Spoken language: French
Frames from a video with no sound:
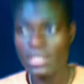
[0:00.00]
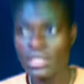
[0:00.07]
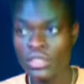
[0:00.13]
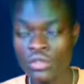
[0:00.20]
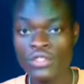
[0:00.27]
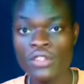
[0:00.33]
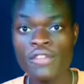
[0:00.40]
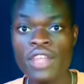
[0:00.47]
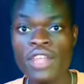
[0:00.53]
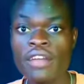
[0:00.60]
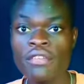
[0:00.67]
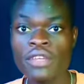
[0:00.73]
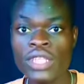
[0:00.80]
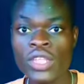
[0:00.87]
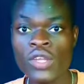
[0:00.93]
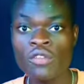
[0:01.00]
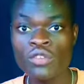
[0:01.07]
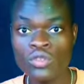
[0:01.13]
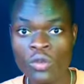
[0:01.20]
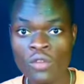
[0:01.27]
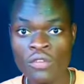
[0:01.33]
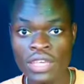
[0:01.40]
dans une
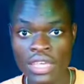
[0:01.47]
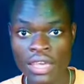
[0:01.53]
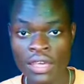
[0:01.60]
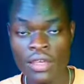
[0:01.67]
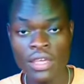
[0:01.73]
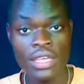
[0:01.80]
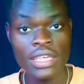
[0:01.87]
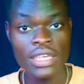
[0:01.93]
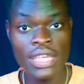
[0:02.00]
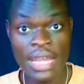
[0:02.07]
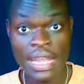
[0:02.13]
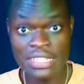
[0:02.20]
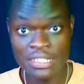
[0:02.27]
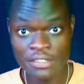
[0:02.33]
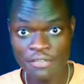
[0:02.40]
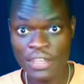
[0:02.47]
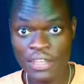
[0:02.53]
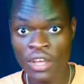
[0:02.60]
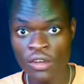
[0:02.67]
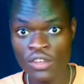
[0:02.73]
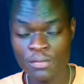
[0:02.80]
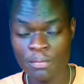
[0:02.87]
chambre. Voilà, si vous voulez, vous
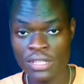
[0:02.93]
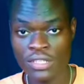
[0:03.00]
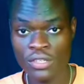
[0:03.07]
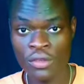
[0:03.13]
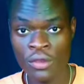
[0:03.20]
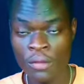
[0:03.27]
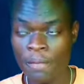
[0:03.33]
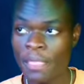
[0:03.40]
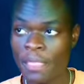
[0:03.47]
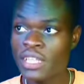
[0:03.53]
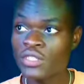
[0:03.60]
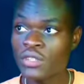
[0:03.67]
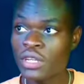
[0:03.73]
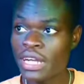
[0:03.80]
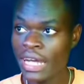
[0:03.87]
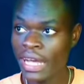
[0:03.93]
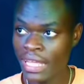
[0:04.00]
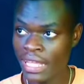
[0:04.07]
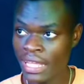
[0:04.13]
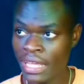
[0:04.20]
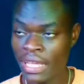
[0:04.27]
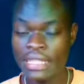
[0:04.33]
voulez faire votre studio dans une
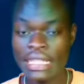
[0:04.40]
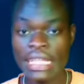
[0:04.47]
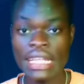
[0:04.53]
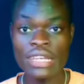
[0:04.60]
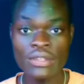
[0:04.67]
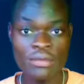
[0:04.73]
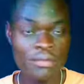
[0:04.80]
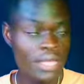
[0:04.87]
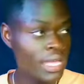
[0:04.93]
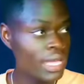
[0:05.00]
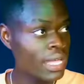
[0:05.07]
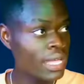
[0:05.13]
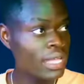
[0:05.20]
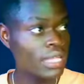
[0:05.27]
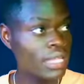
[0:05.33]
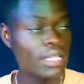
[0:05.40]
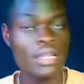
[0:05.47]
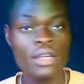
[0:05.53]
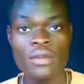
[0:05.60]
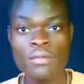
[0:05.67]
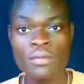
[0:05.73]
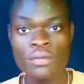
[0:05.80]
chambre, le
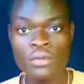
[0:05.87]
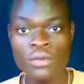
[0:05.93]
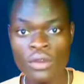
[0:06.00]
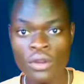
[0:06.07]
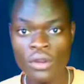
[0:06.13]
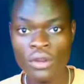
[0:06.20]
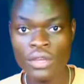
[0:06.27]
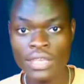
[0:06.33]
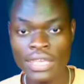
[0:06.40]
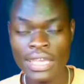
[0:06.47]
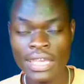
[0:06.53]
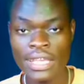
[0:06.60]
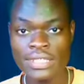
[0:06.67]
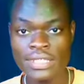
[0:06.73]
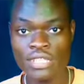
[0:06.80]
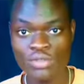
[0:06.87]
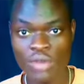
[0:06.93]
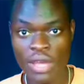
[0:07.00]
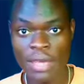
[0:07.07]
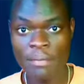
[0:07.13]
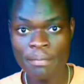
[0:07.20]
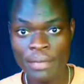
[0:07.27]
local doit être bien fermé,
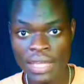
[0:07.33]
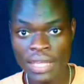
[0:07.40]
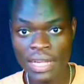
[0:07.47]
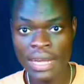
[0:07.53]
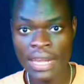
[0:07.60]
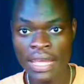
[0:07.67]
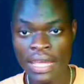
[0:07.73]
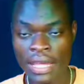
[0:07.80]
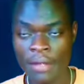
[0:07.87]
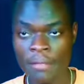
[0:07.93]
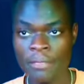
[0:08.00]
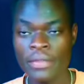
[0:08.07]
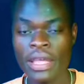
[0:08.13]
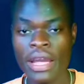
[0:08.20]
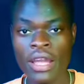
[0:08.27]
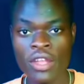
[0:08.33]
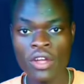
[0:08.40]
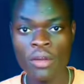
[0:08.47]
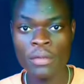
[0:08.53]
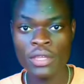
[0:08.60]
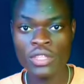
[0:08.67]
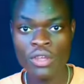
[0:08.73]
les fenêtres,
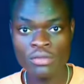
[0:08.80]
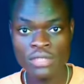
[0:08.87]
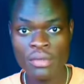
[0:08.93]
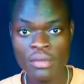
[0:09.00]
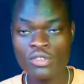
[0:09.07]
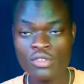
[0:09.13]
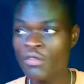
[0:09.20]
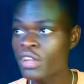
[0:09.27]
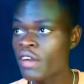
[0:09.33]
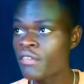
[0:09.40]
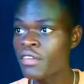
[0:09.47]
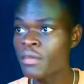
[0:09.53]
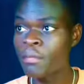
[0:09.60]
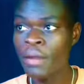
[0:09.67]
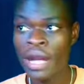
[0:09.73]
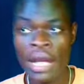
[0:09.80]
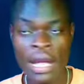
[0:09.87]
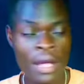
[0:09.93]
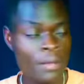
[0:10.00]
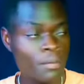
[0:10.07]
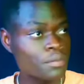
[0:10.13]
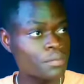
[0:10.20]
qu'il n'y ait pas de
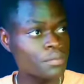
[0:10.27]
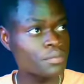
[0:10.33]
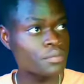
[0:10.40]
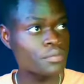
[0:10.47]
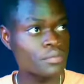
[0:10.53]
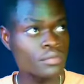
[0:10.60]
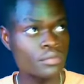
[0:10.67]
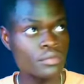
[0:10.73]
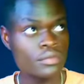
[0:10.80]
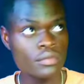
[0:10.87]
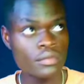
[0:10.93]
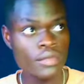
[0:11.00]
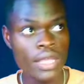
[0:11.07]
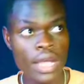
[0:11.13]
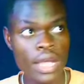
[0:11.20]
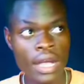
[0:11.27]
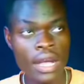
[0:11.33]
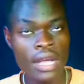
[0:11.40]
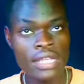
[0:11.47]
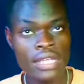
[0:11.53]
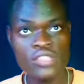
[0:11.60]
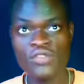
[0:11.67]
lumière extérieure, que la
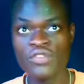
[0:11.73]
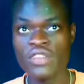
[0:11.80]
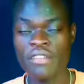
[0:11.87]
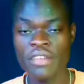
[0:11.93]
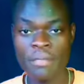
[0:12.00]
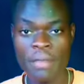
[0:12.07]
lumière, c'est